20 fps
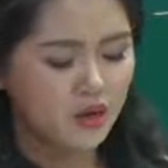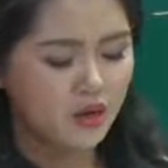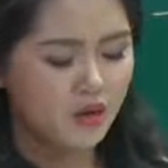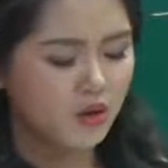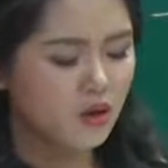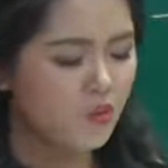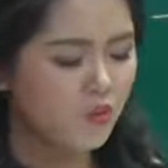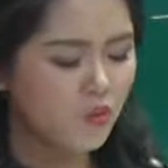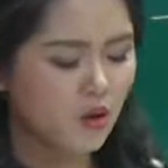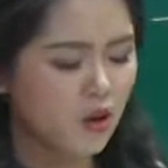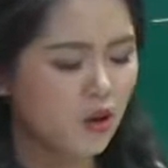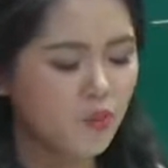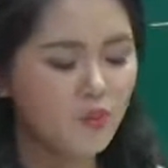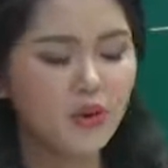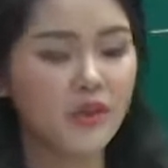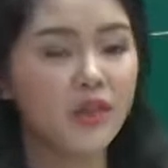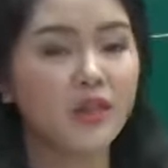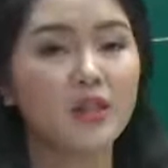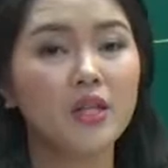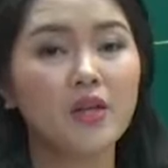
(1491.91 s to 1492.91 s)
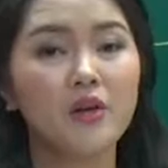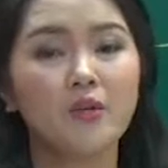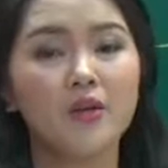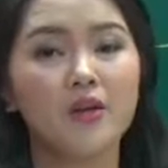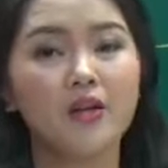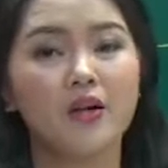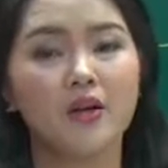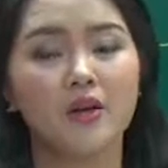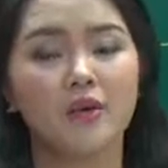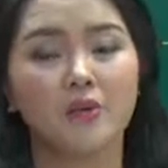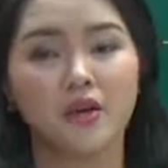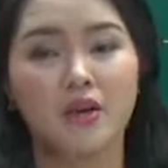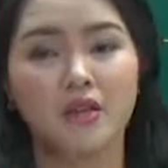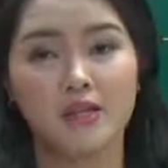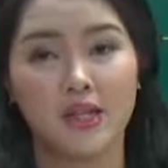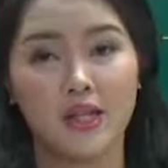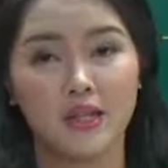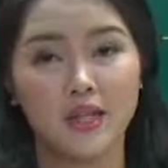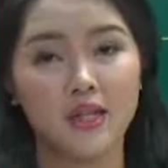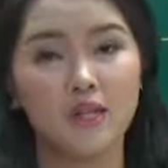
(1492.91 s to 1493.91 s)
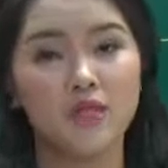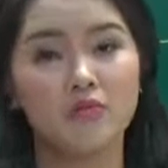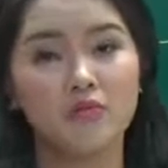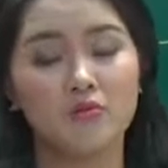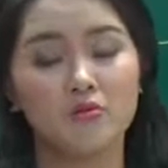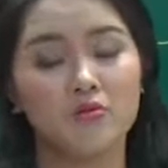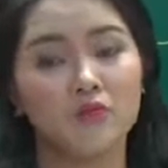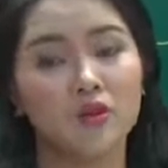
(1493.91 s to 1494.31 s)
không có một cái theory nào để giải thích ừ,